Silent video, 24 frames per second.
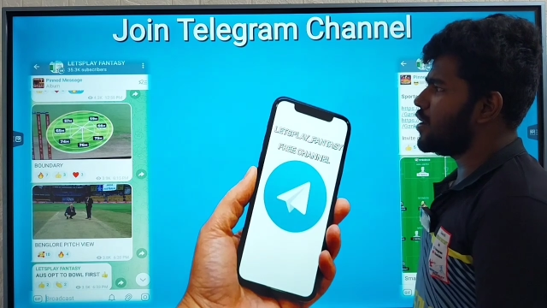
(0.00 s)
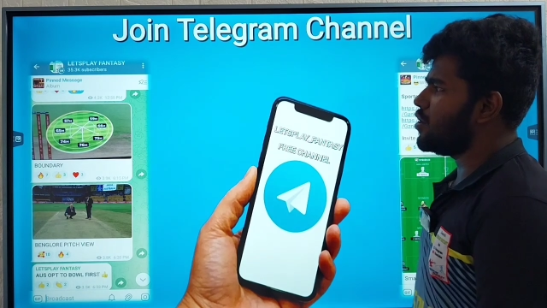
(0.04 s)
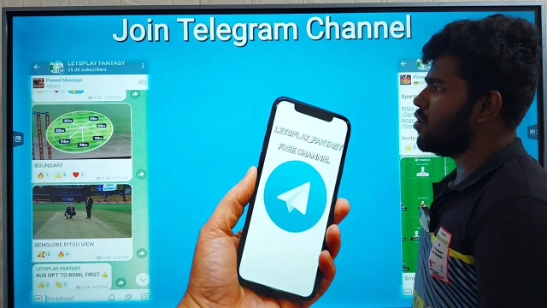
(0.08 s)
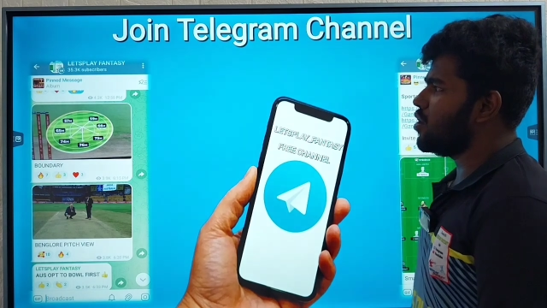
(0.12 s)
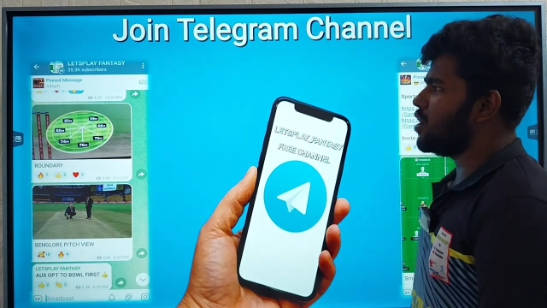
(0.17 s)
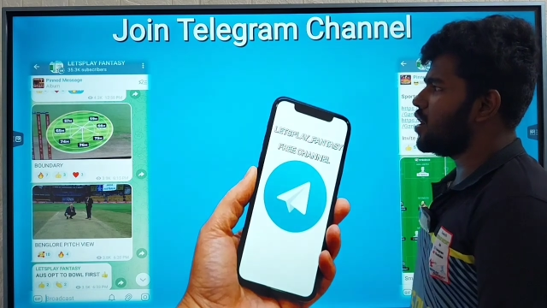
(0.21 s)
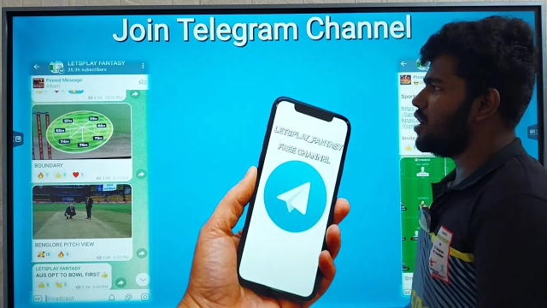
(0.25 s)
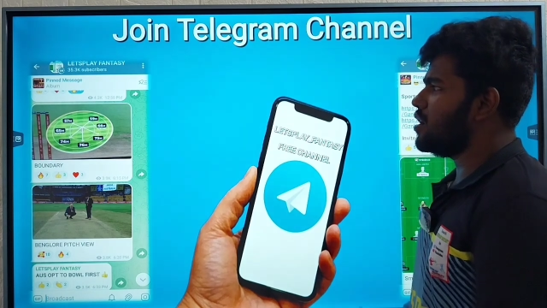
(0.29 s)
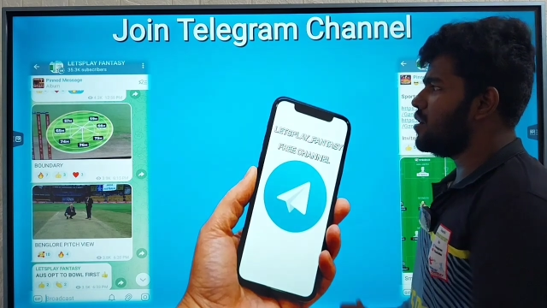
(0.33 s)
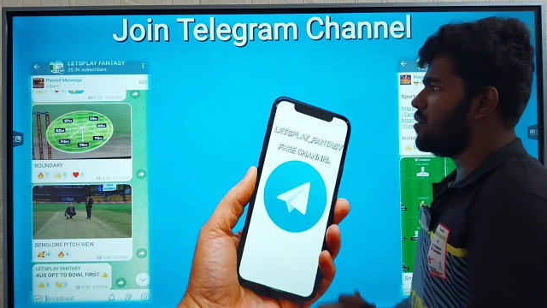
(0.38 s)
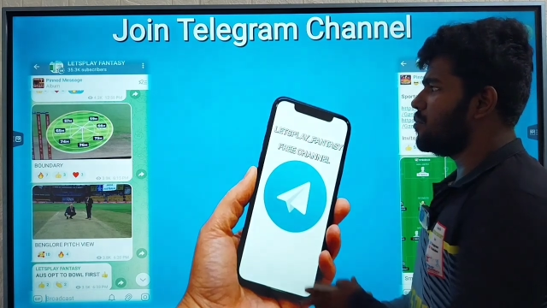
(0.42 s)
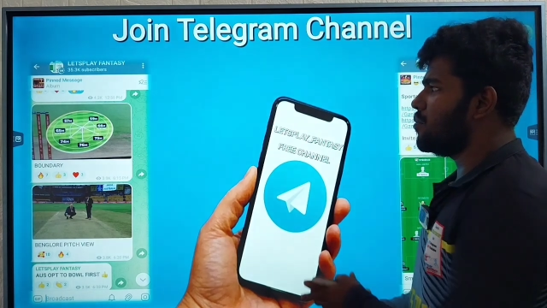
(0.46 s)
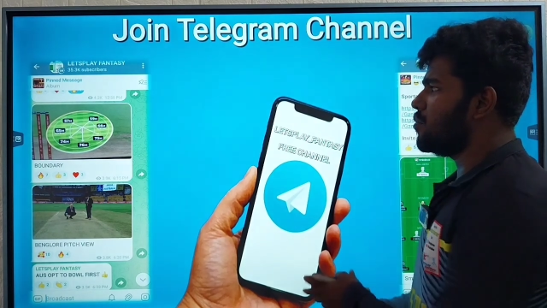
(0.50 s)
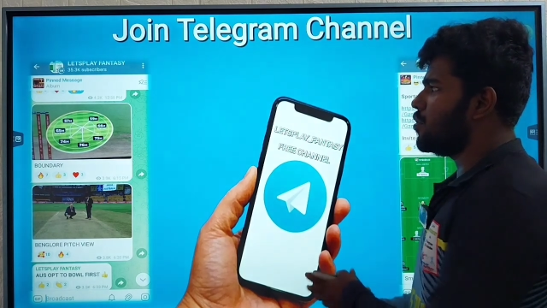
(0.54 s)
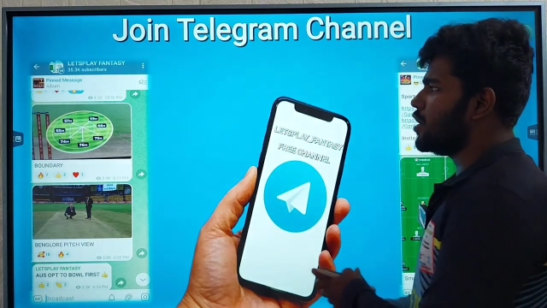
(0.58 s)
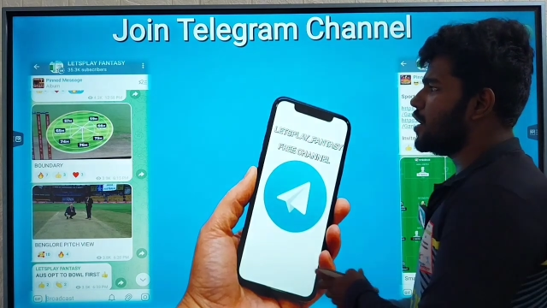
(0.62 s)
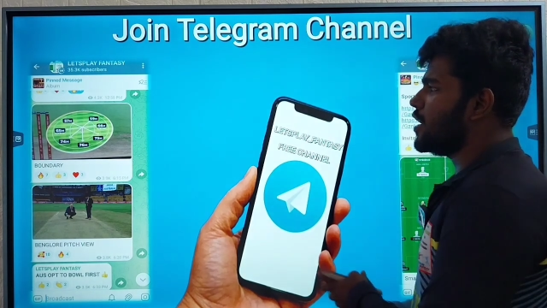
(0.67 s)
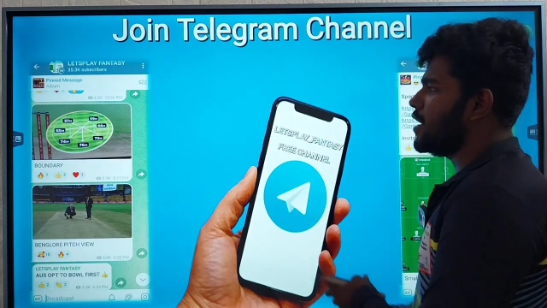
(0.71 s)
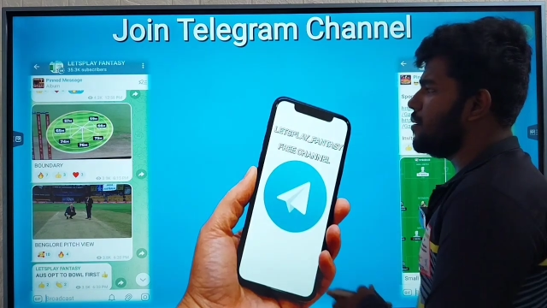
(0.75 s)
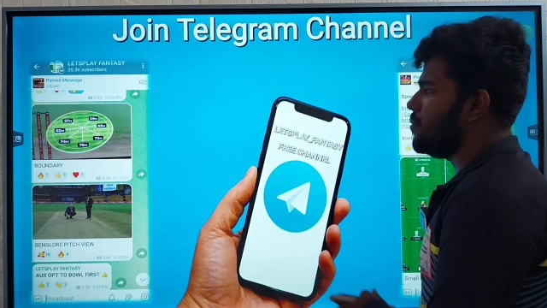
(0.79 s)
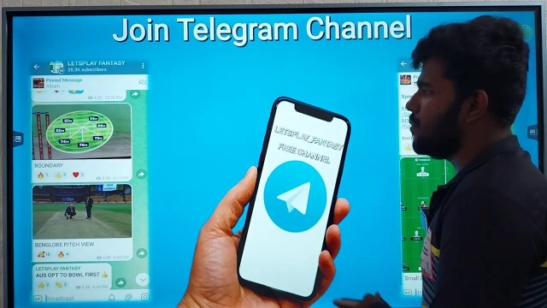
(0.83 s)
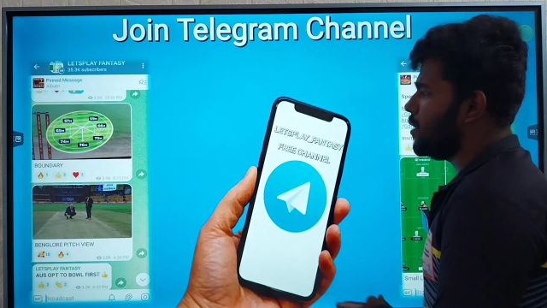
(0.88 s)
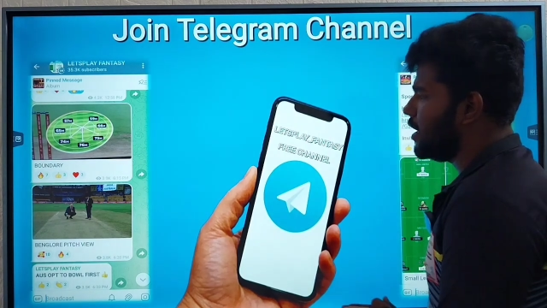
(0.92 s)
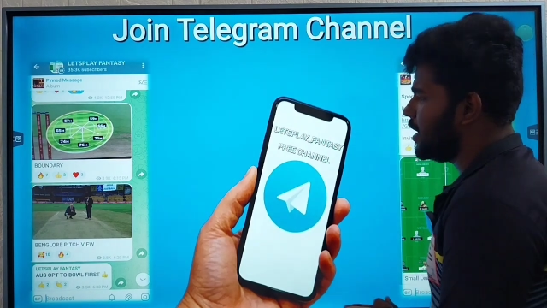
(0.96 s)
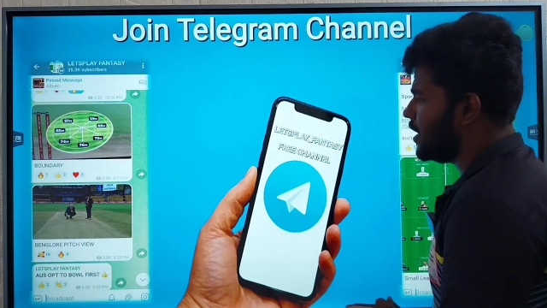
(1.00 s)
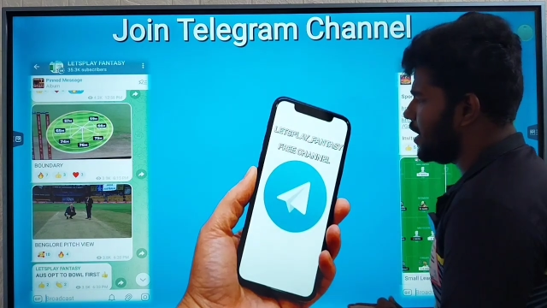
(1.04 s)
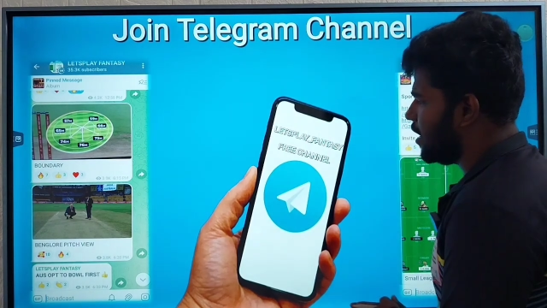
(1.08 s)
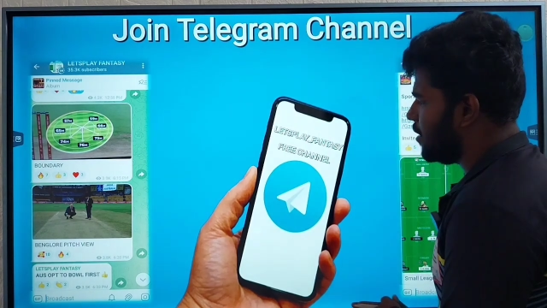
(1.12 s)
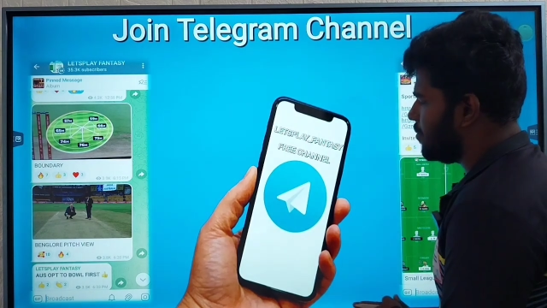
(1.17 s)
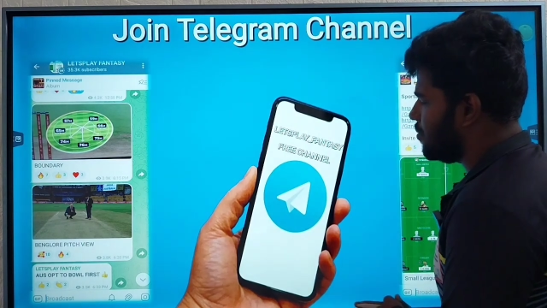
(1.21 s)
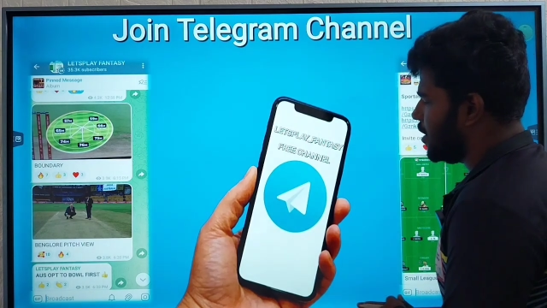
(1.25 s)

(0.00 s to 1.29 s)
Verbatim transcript: பண்ணிக்கோங்க முக்கியமான